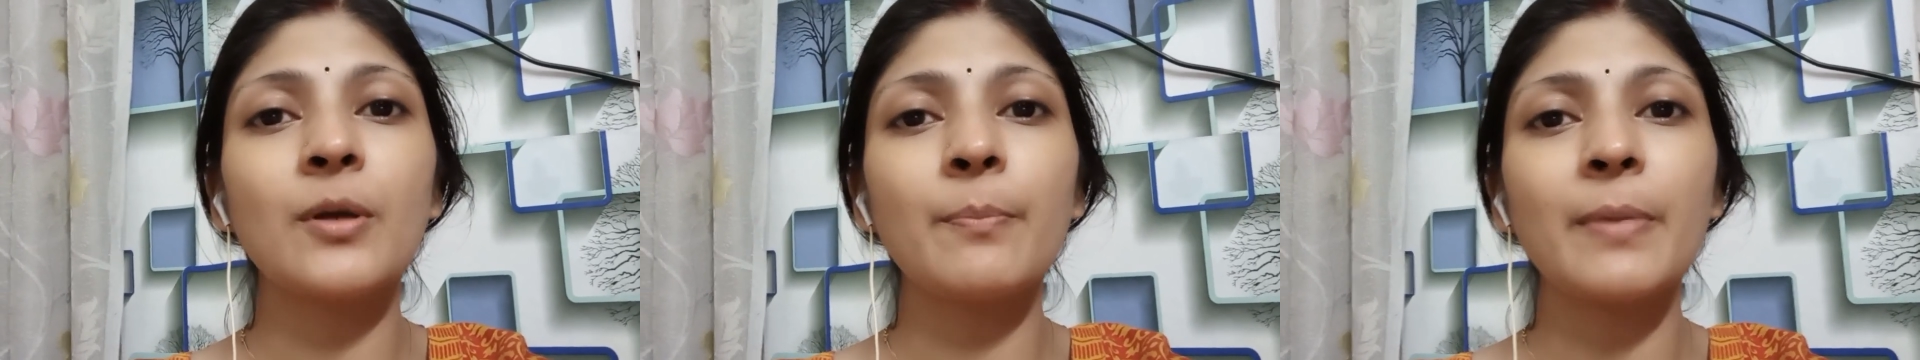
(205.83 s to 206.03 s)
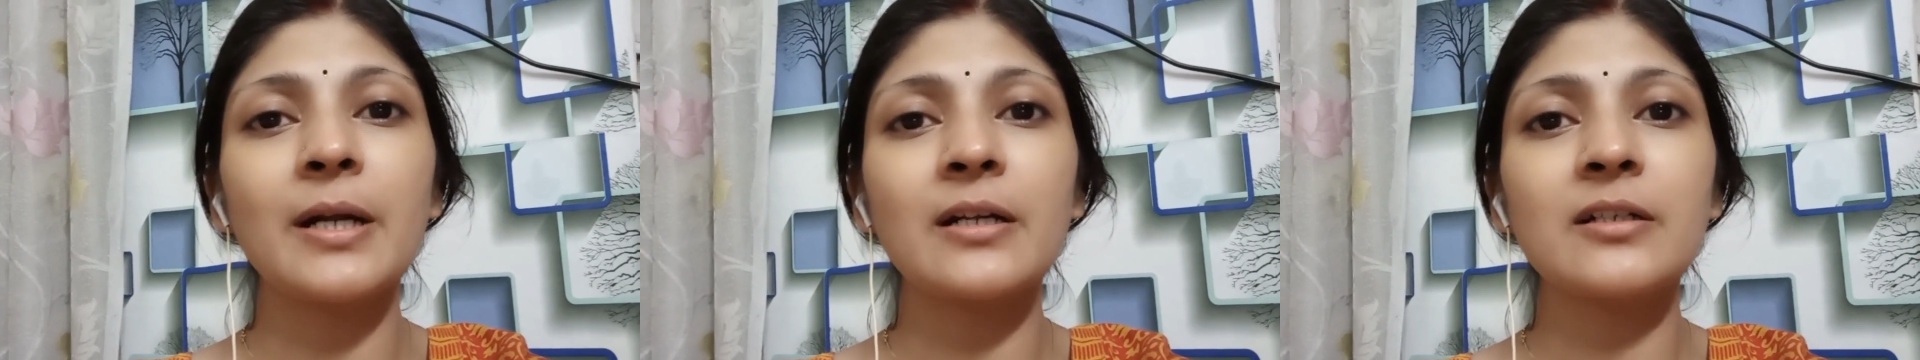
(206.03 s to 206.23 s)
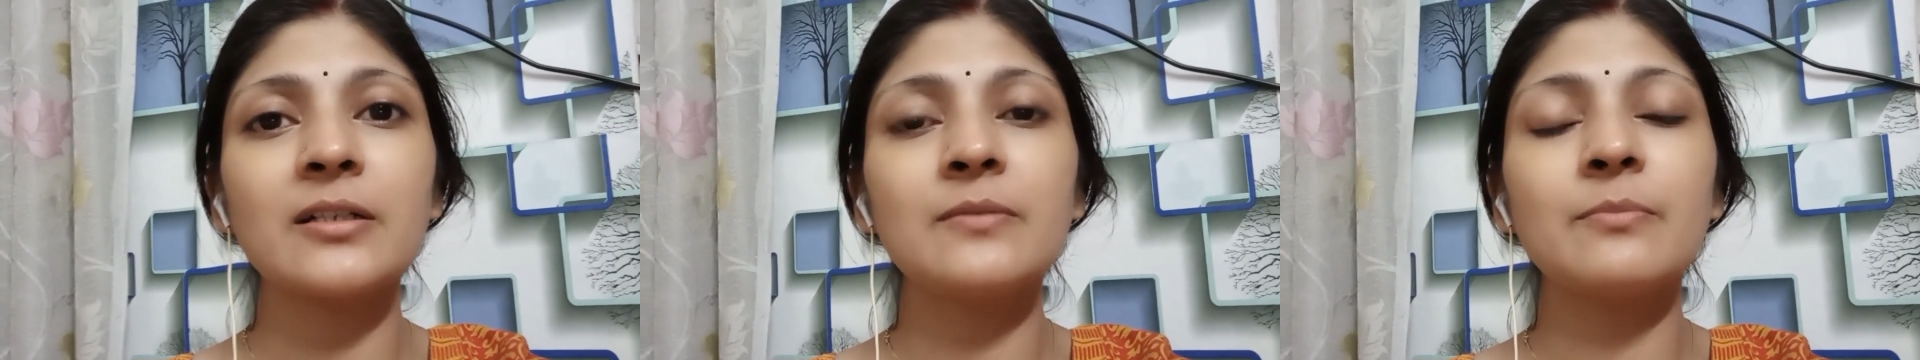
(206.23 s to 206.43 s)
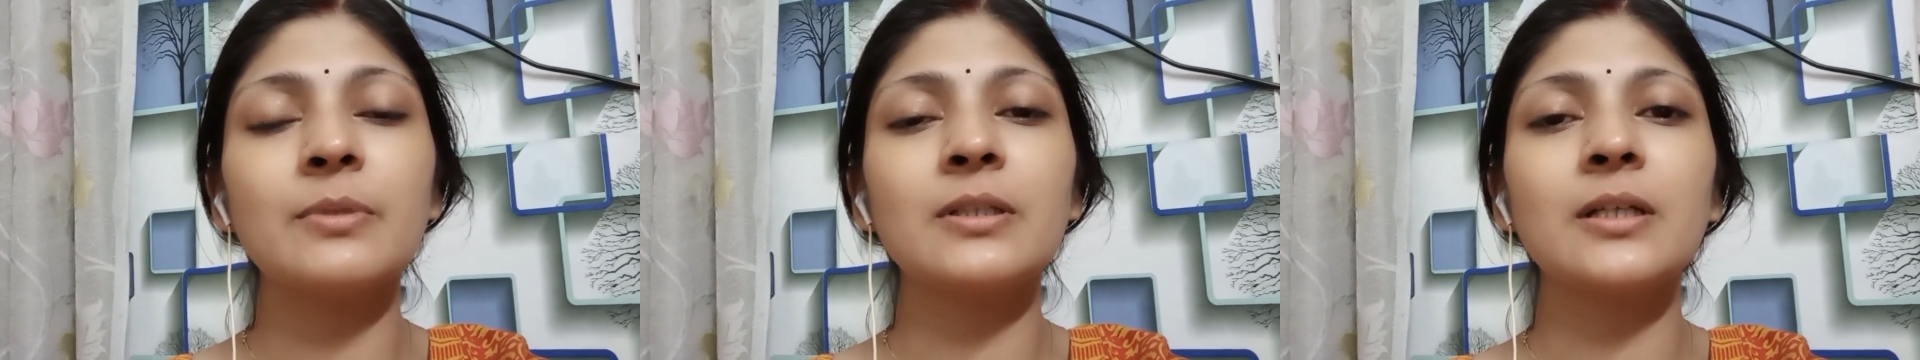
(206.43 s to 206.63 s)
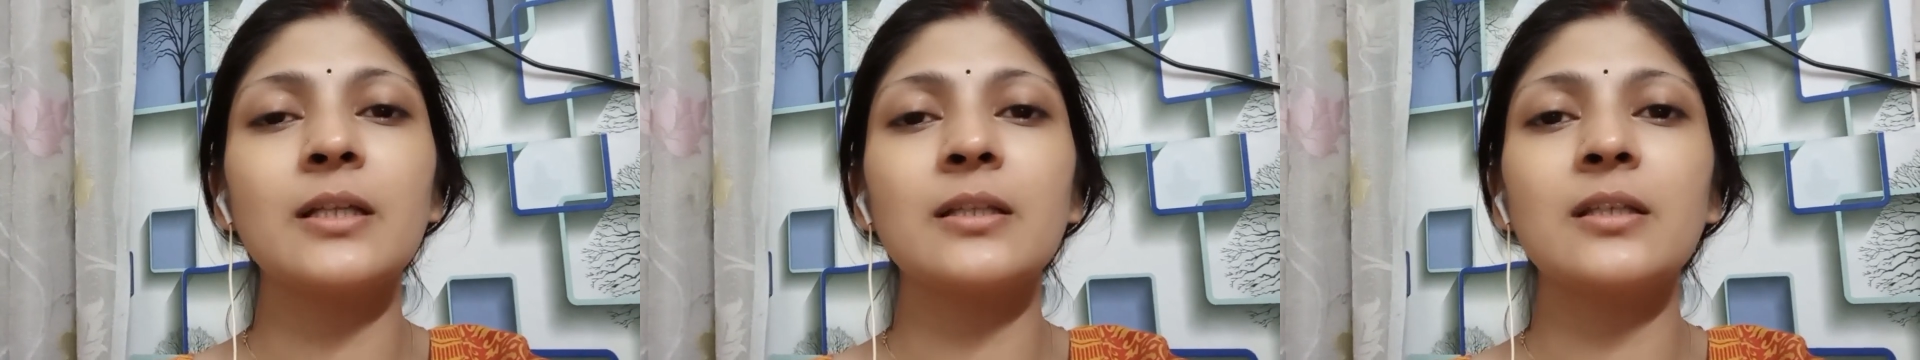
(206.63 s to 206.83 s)
पैटर्न
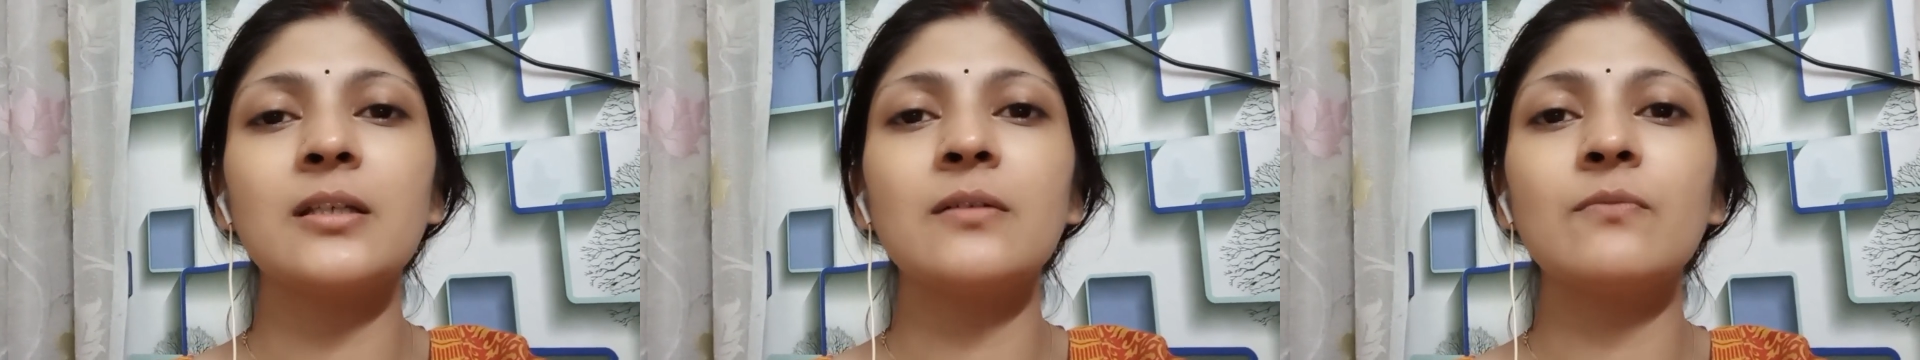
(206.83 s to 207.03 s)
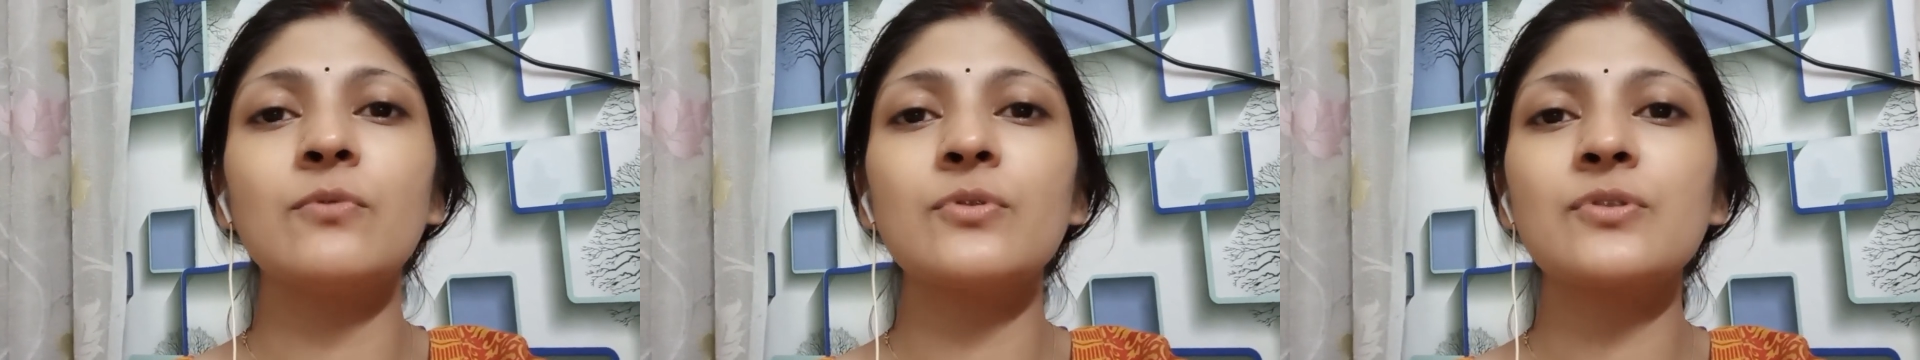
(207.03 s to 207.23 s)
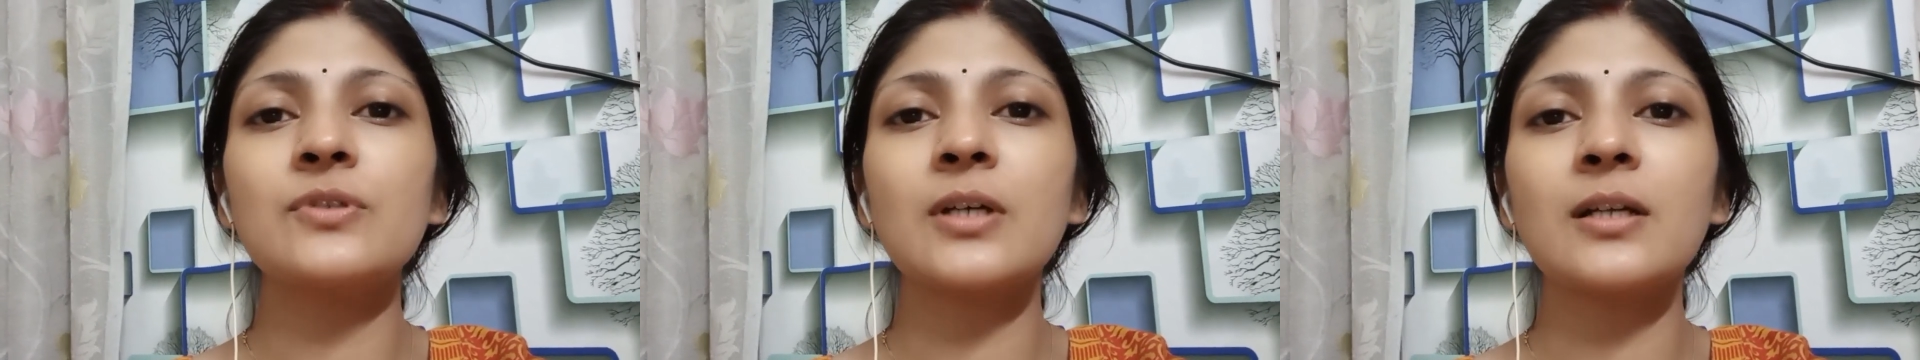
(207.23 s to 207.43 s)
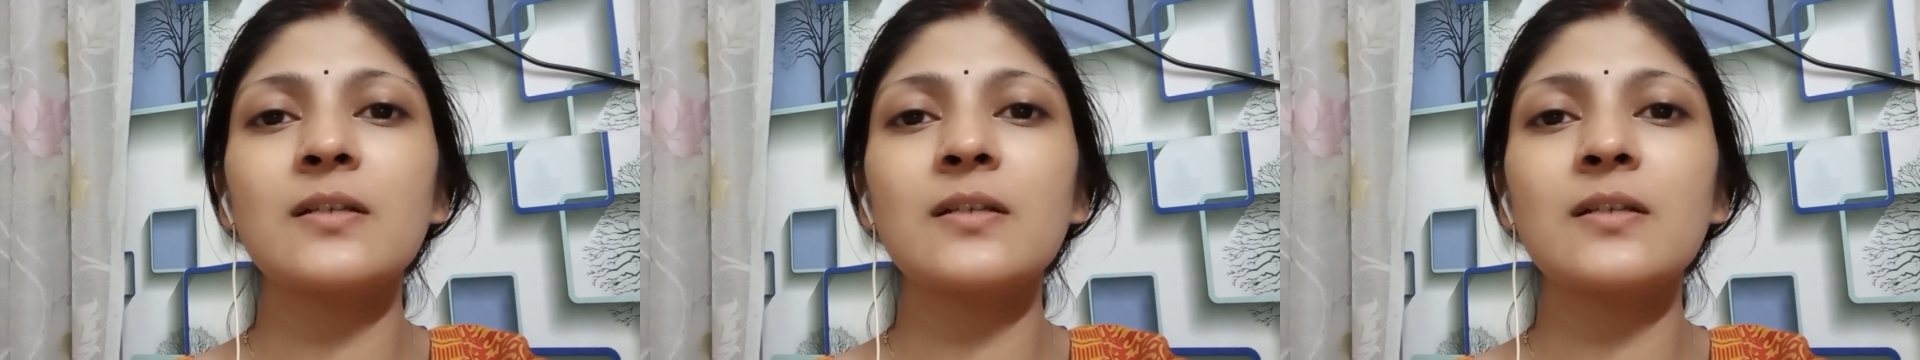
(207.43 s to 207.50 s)
बताती हैं वो सारा